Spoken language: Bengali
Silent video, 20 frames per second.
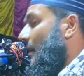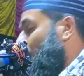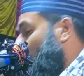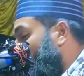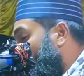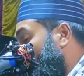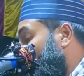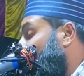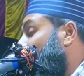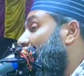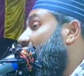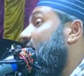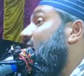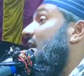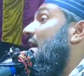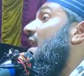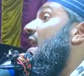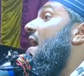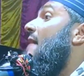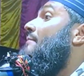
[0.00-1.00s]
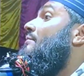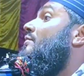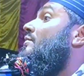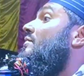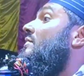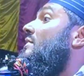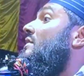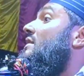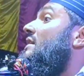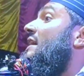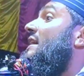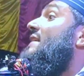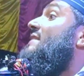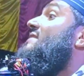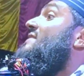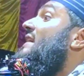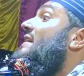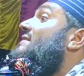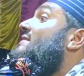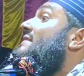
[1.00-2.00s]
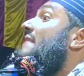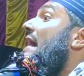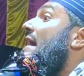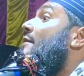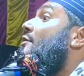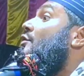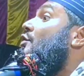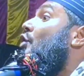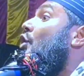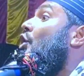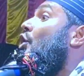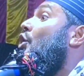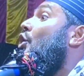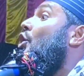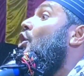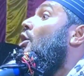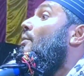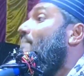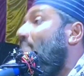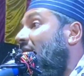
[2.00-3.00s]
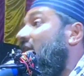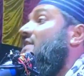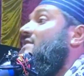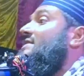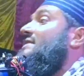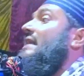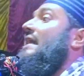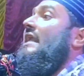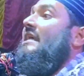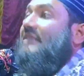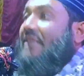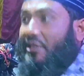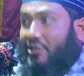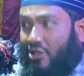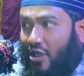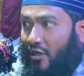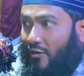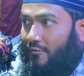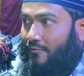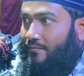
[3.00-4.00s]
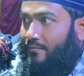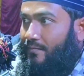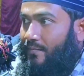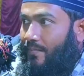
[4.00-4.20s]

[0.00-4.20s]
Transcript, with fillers: আদম আলী ইসালাম কে সেজদা করলো ফেরেস্তারা তাই তো